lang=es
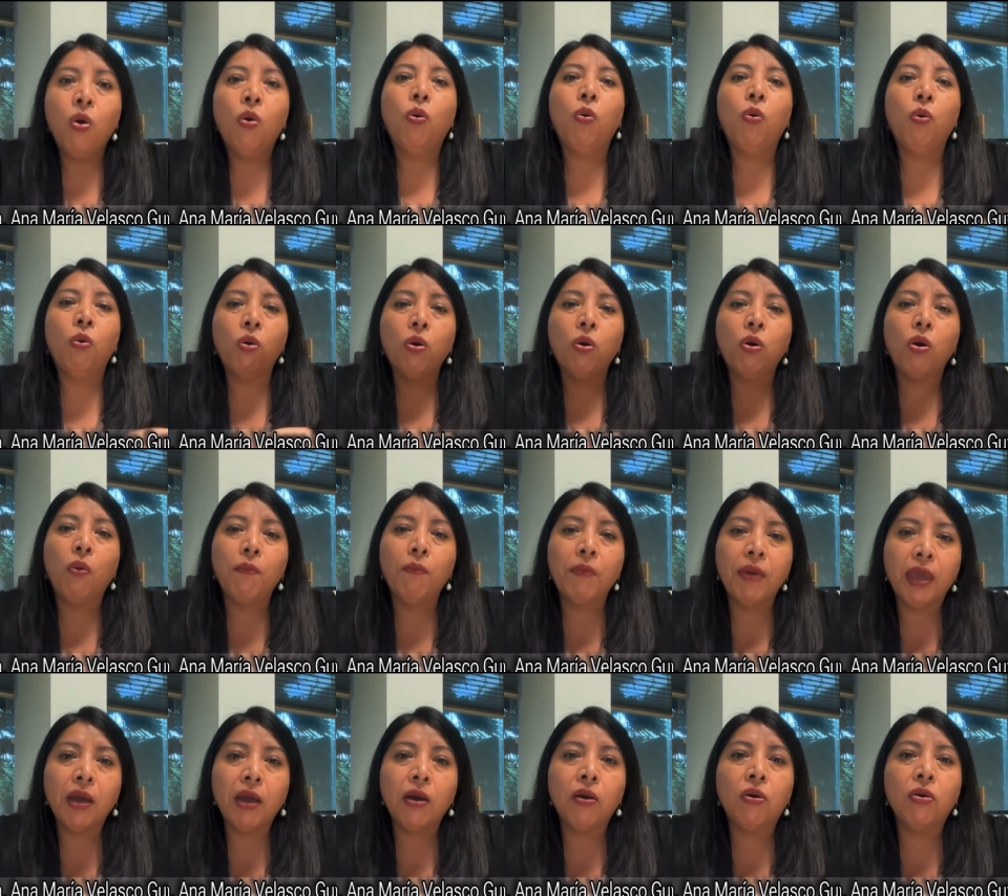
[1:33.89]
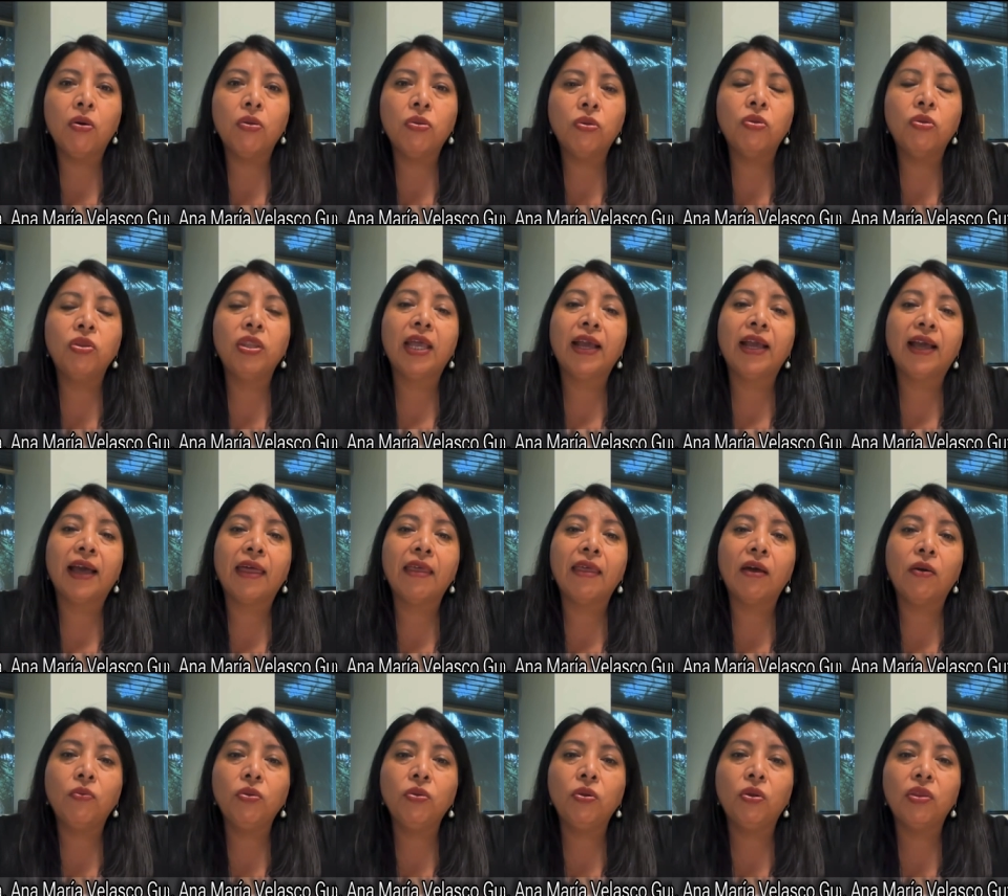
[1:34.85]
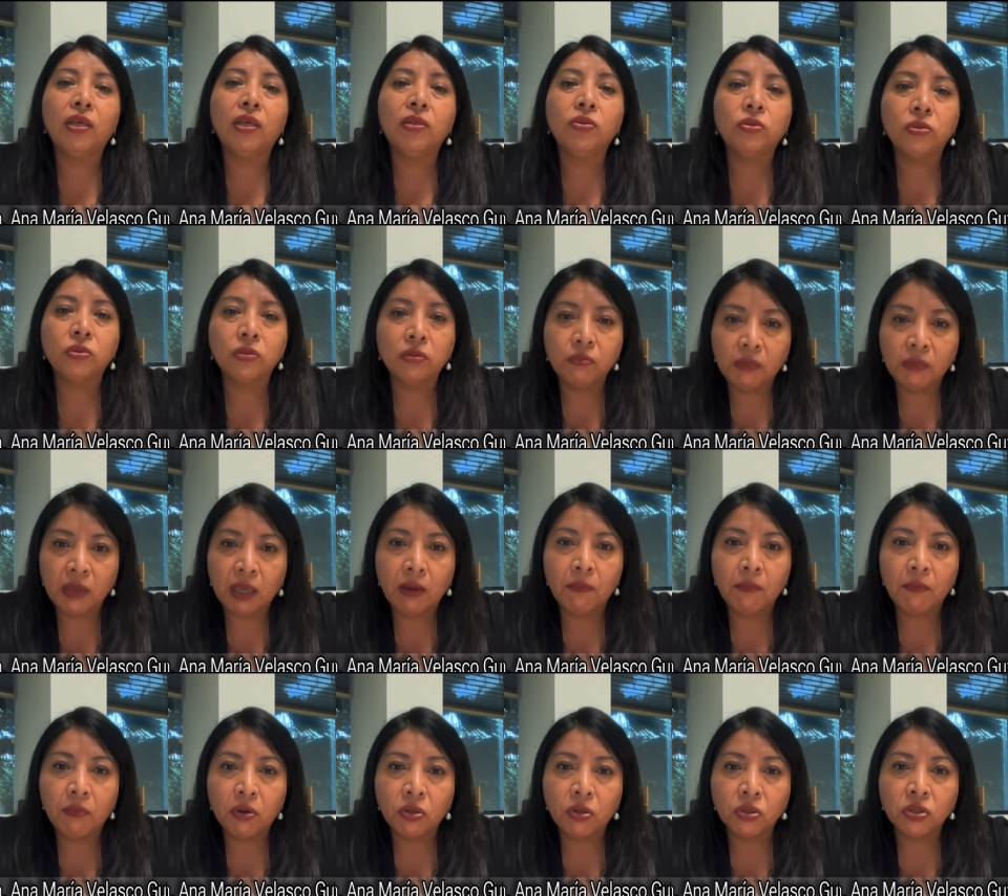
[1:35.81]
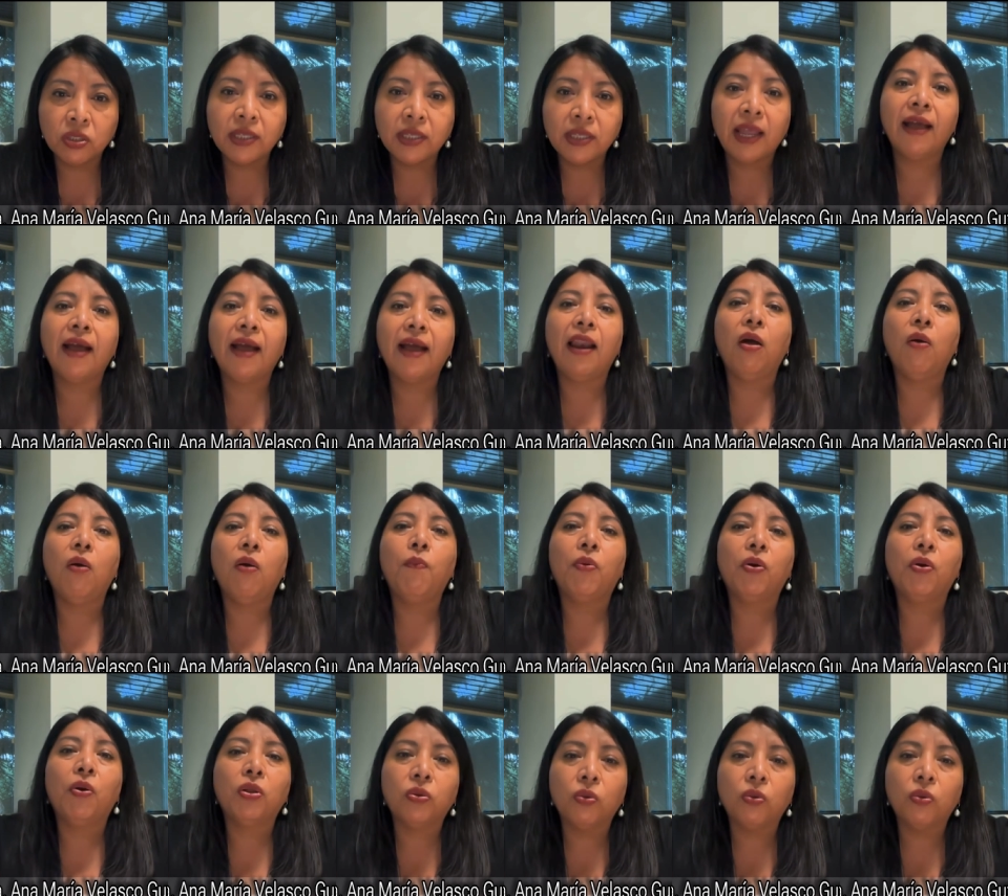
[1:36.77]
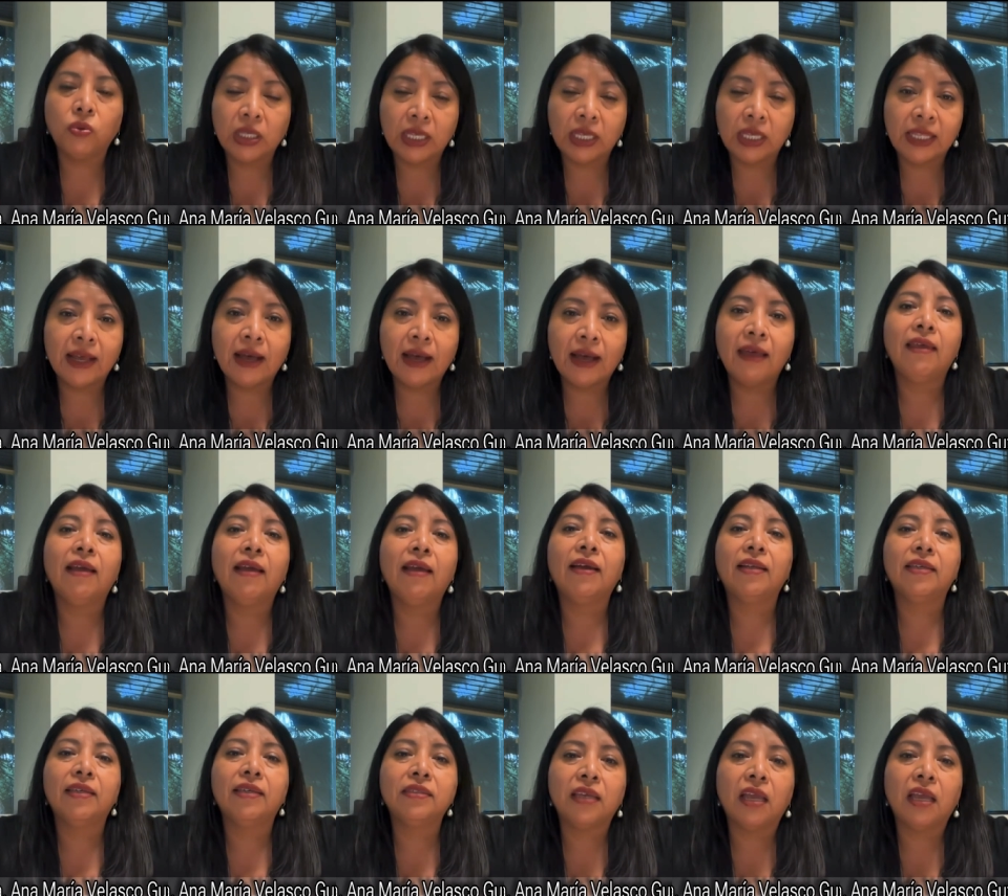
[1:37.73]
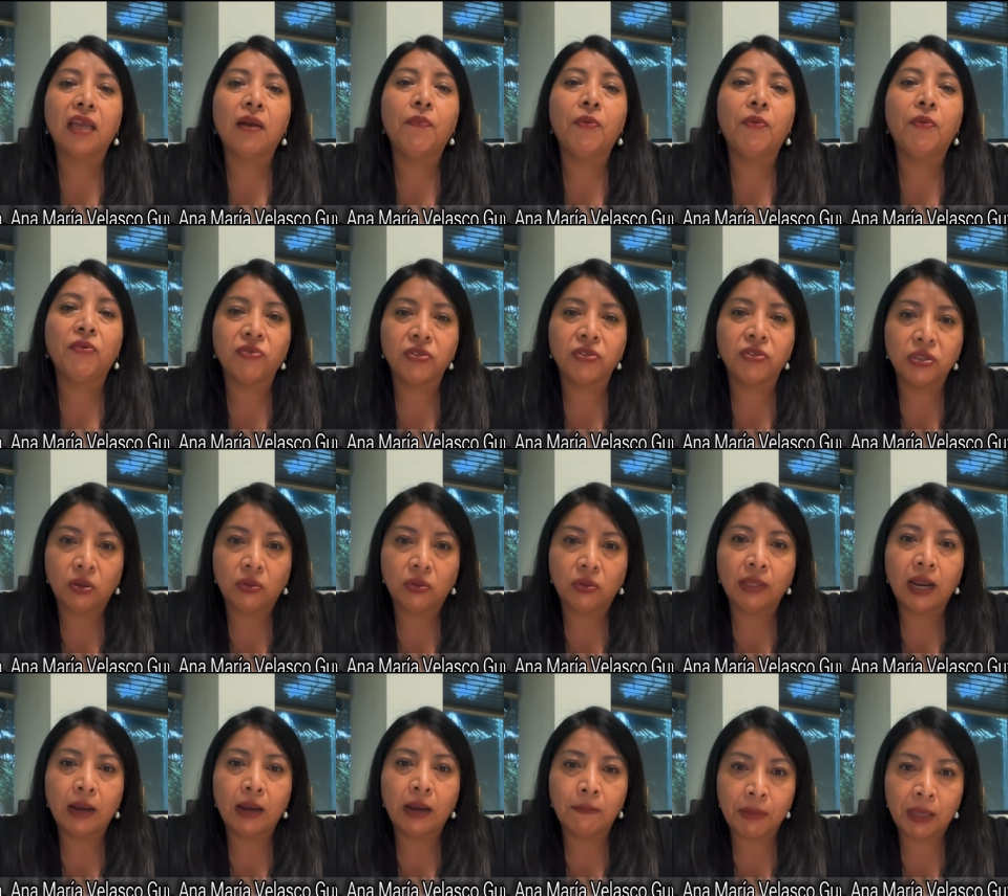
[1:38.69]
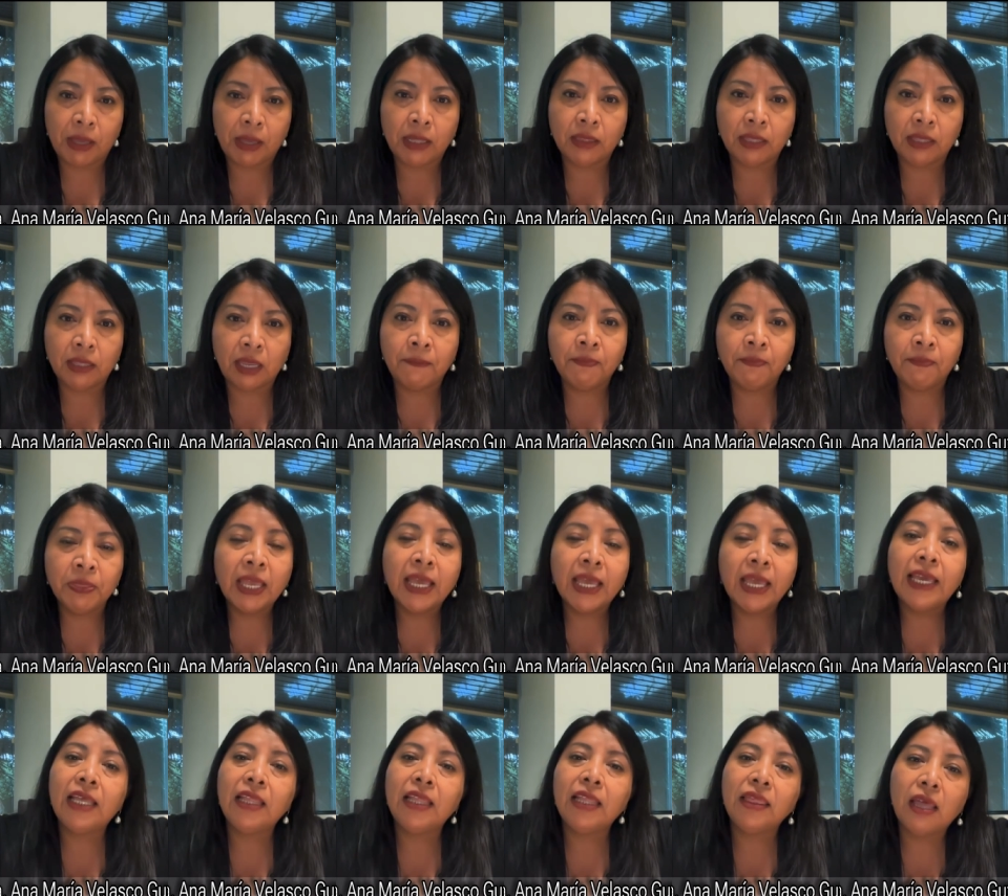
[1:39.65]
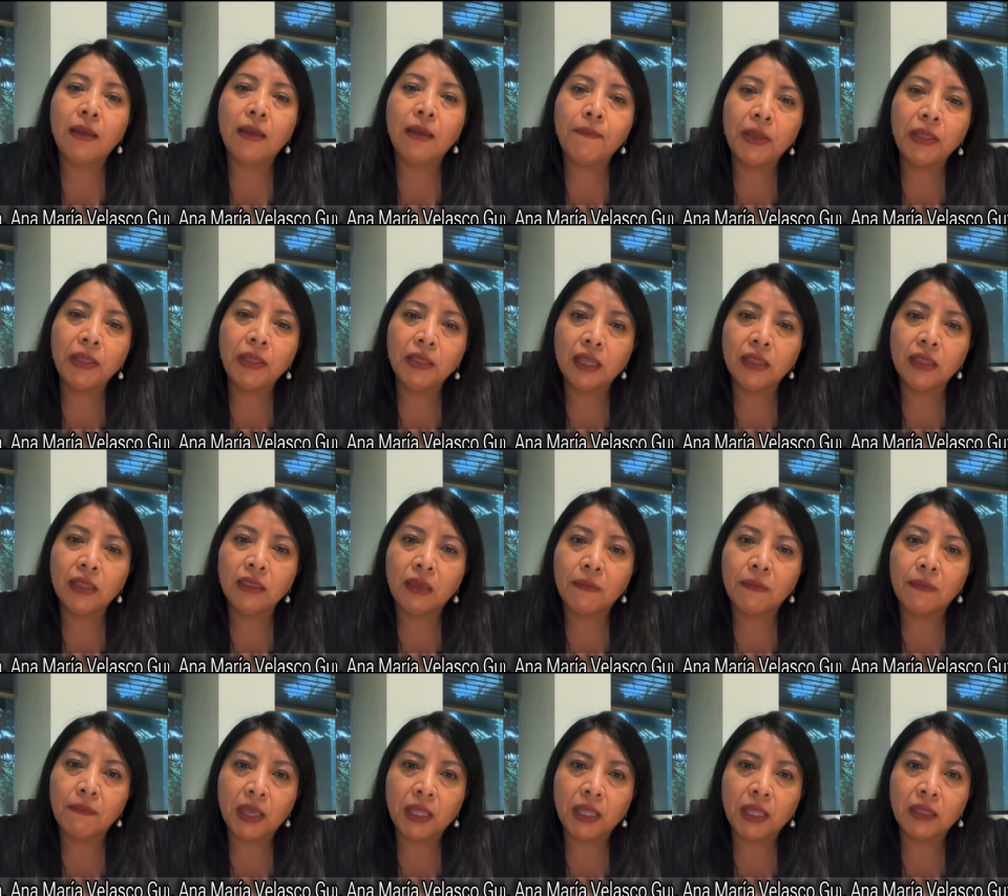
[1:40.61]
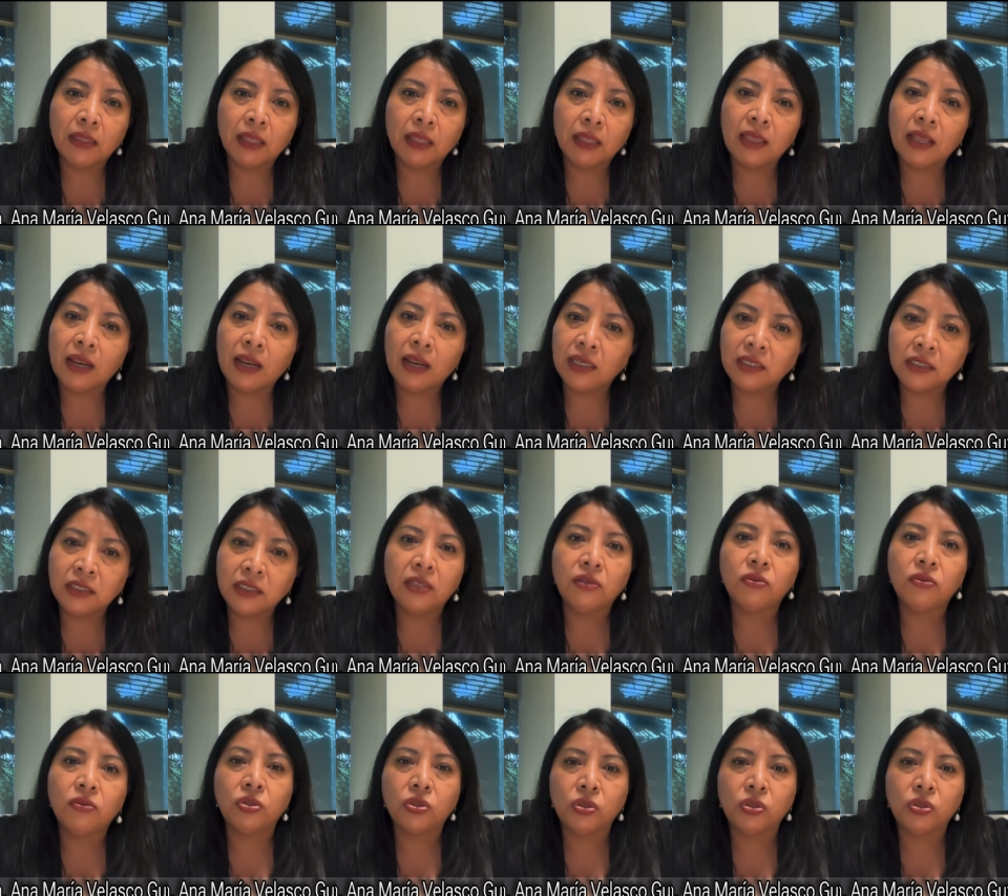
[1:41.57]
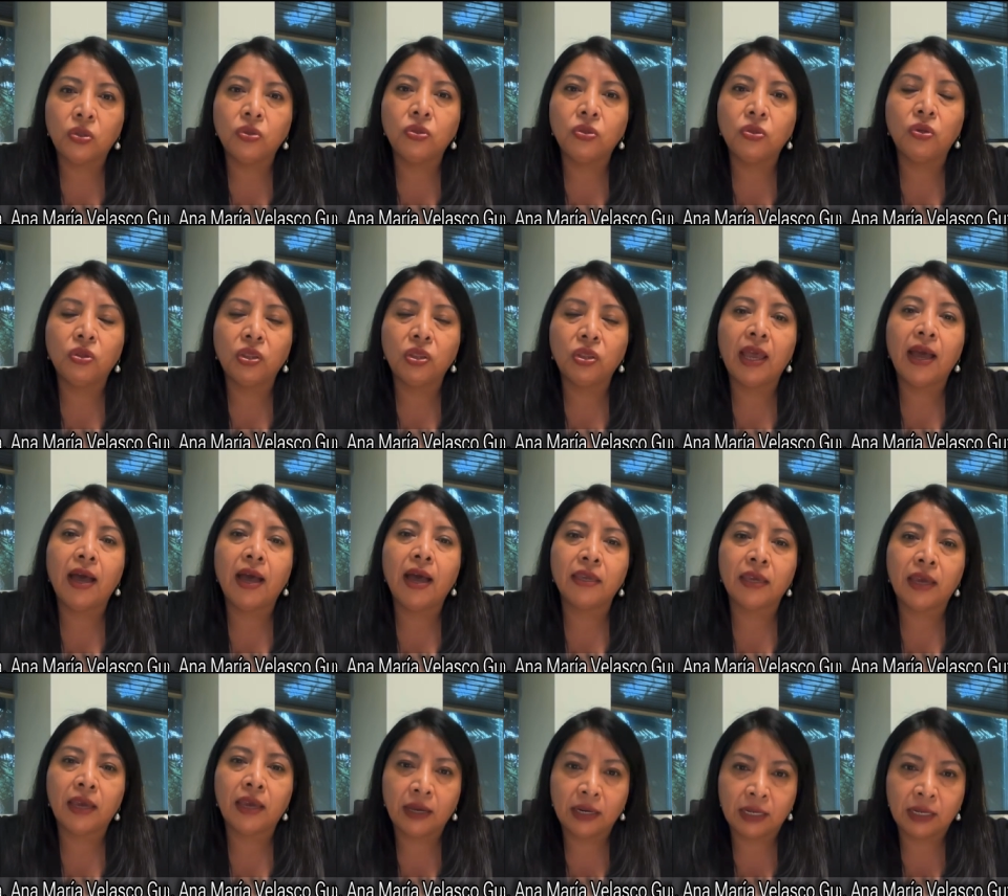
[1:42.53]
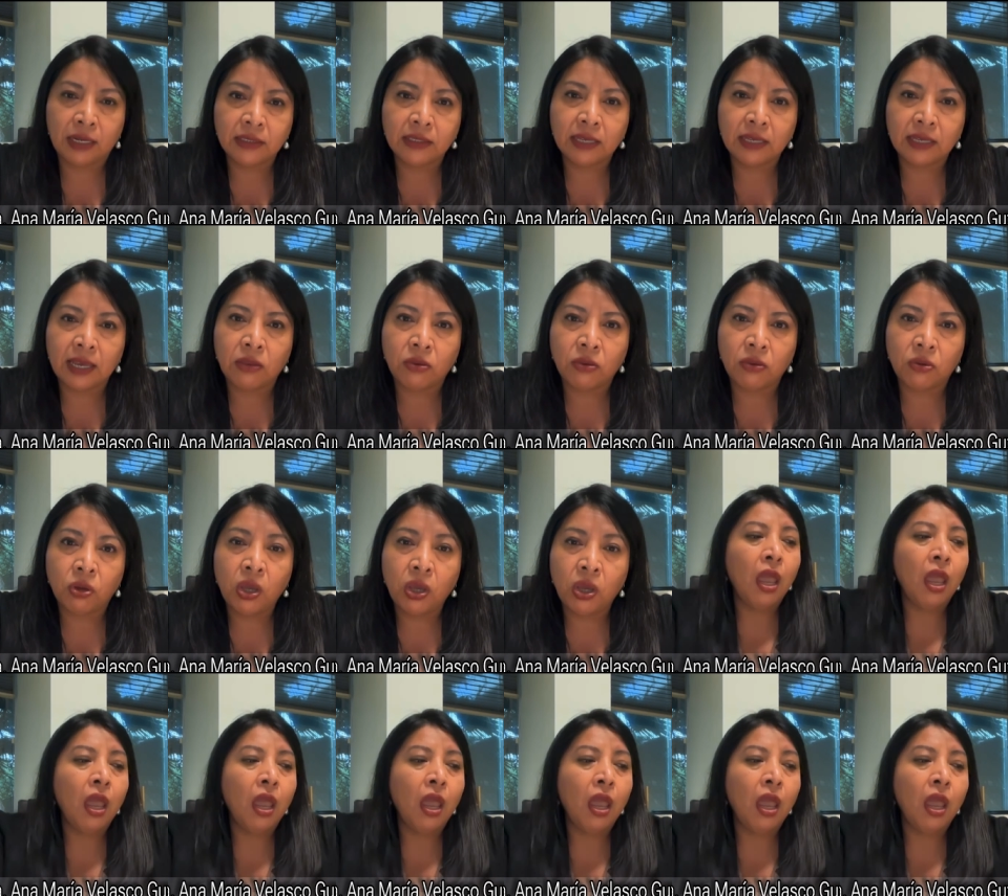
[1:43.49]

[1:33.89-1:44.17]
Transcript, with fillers: un comego donde cada uno de sus miembros tenga la oportunidad de crecer profesionalmente independientemente de la institución donde haya egresado,